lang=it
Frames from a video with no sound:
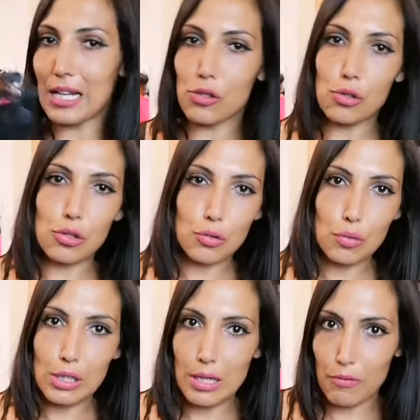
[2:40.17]
andare a
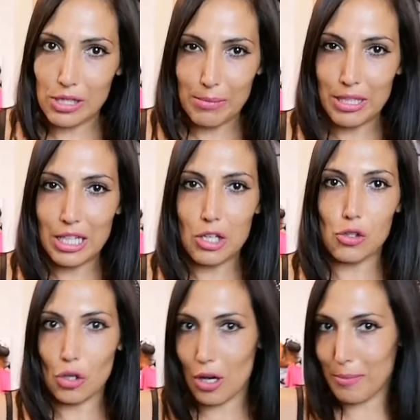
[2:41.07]
sostituire voi sapete
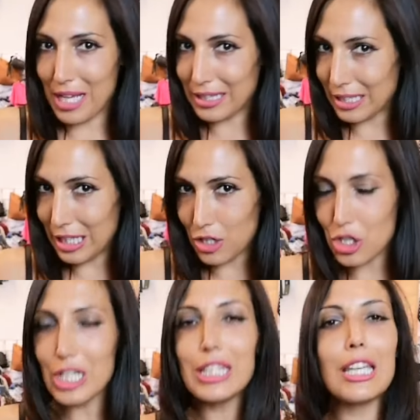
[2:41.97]
che sono amante
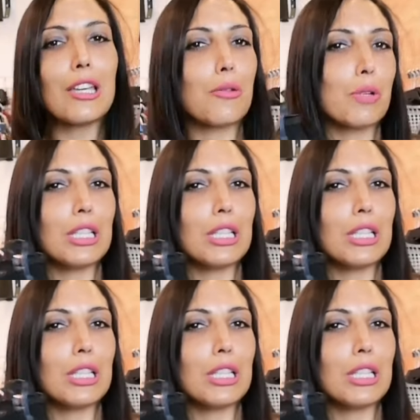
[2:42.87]
delle cinte che